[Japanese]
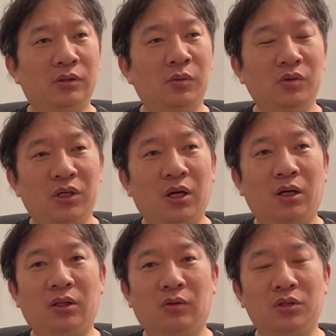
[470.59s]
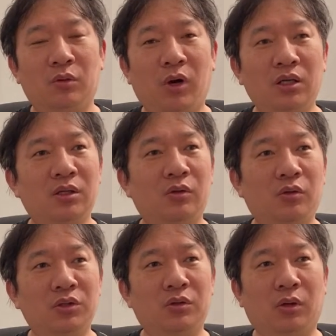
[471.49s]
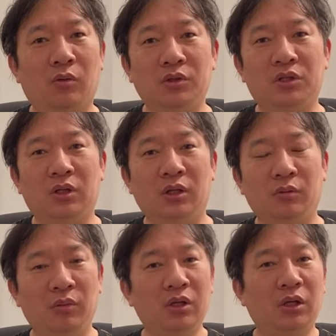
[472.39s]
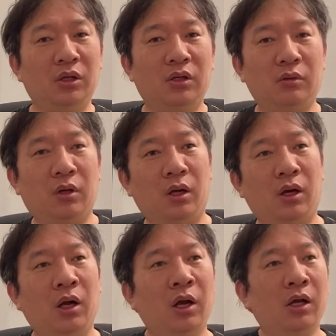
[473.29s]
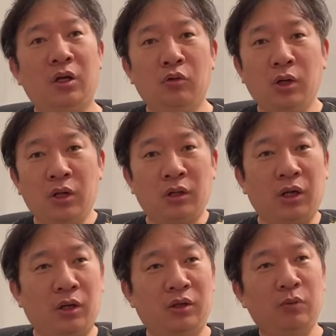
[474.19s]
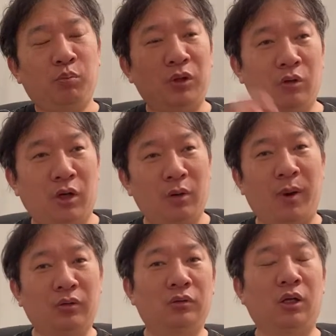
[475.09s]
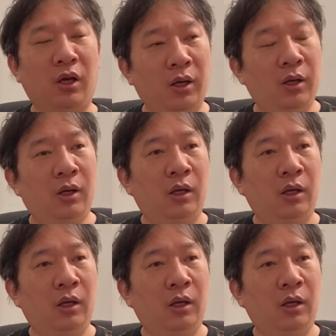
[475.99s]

そうじゃなかったとしても、朝の4時とか5時ってみんな寝てるから、家のね、なんか金品とかね、パクってね、